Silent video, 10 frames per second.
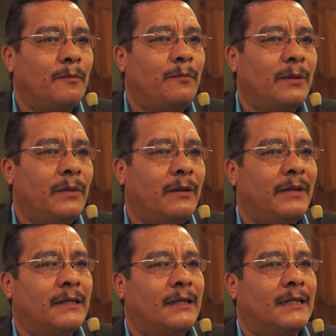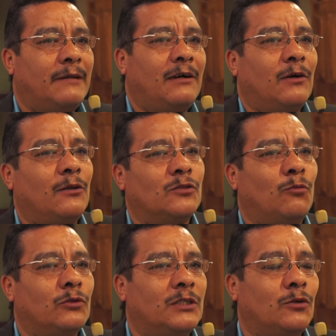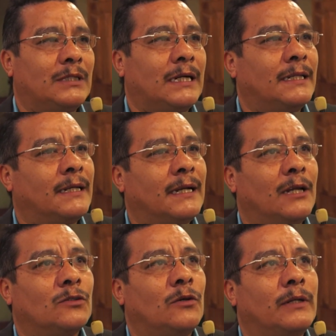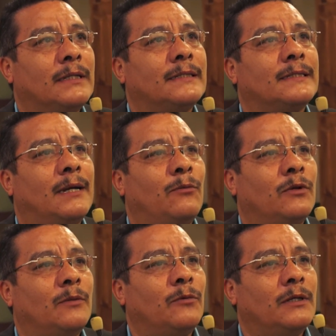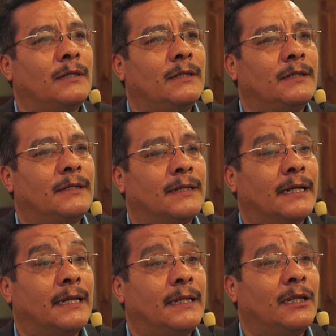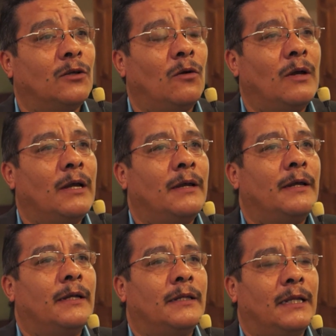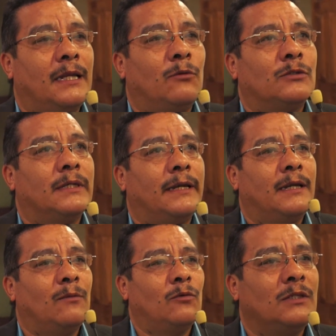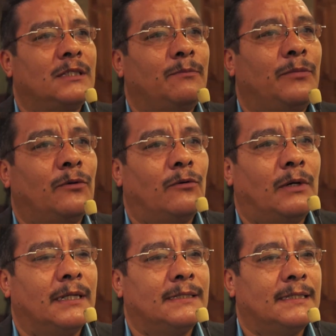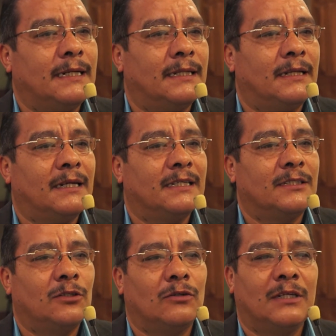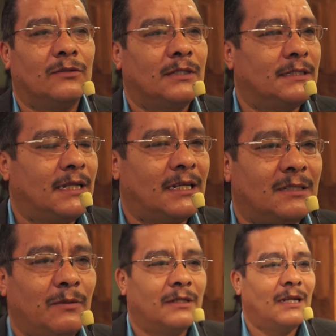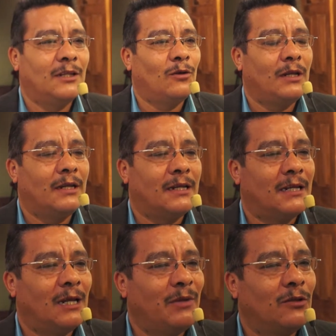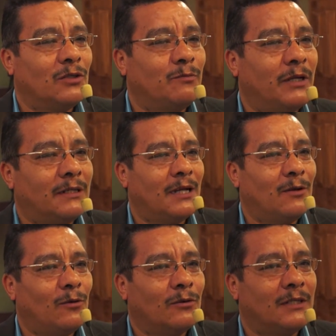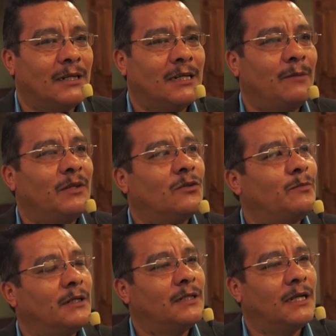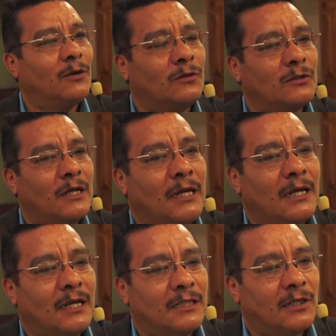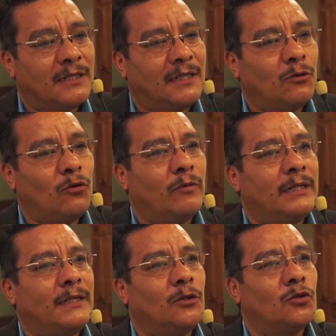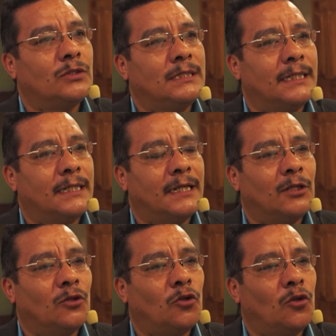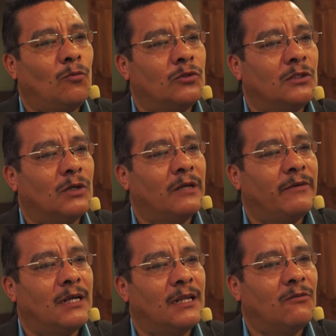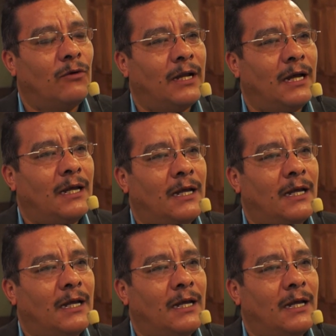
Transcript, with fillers: primeramente, el trabajo de los músicos zacatecanos ahorita está muy, muy raquítico. Tenemos en el municipio, aquí en Zacatecas, no se nos está respetando el reglamento de espectáculos. El reglamento de espectáculos, en su artículo 22, dice que todo músico que venga de fuera